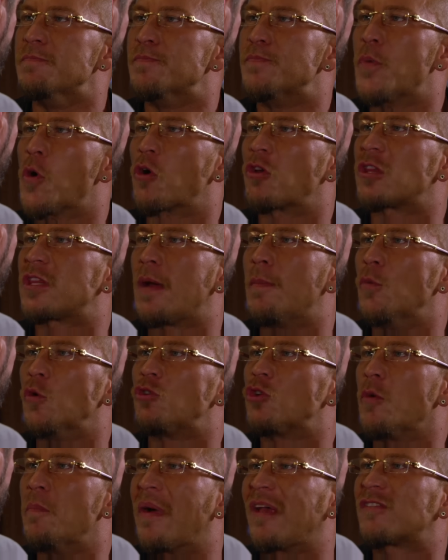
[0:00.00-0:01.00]
Me importa
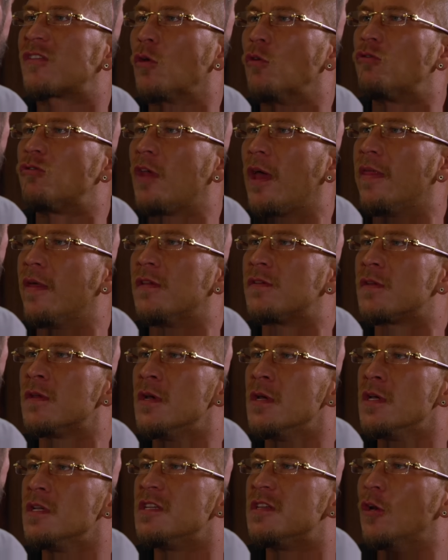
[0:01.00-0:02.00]
mucho más que ustedes.
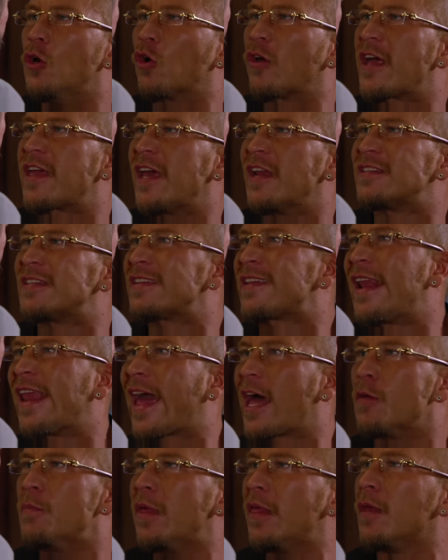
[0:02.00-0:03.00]
Y si lo que quieres es
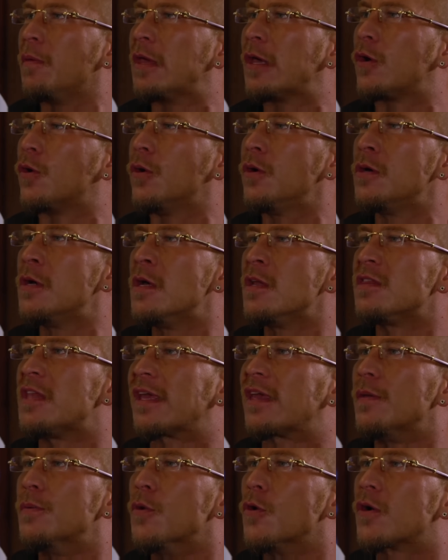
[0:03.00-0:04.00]
alejarme de mi hijo, te
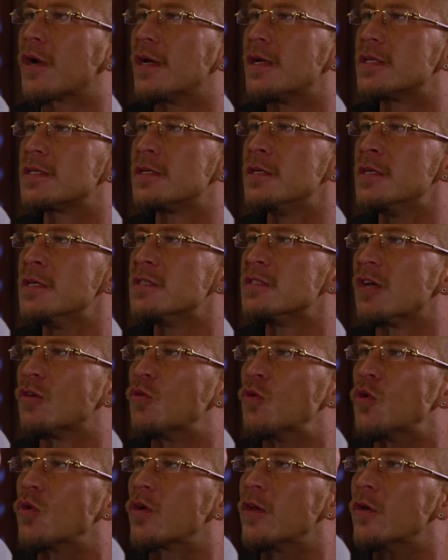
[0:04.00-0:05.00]
equivocas. Te
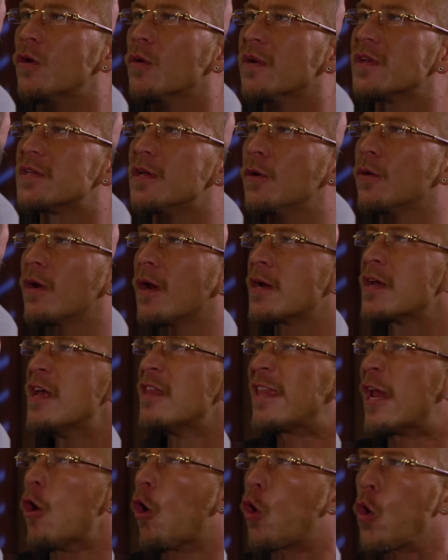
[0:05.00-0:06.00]
juro que no lo vas a lograr. ¡Te lo